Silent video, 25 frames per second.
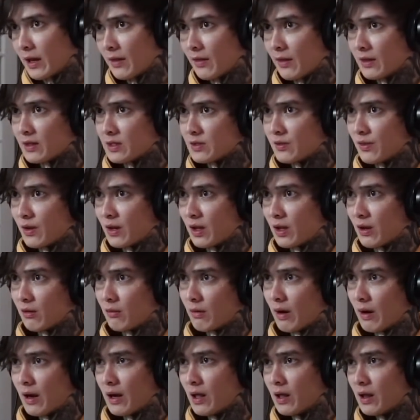que le son
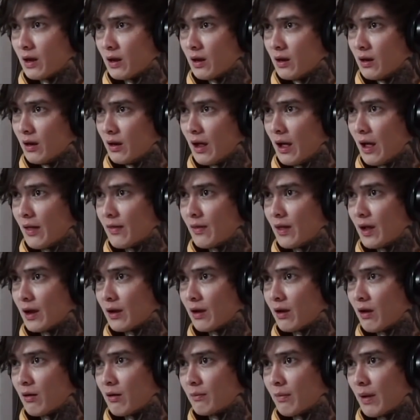n'était pas bon, donc il avait
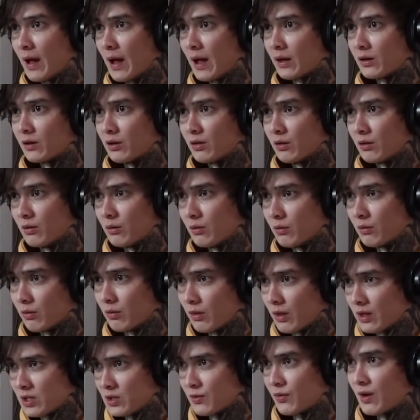du mal à jouer,
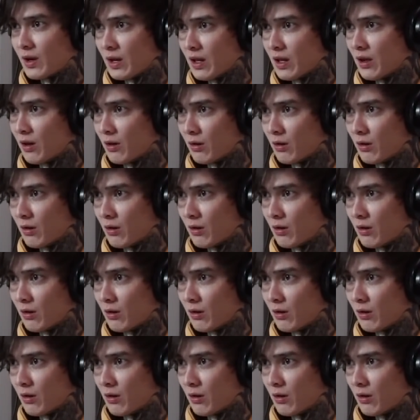etc.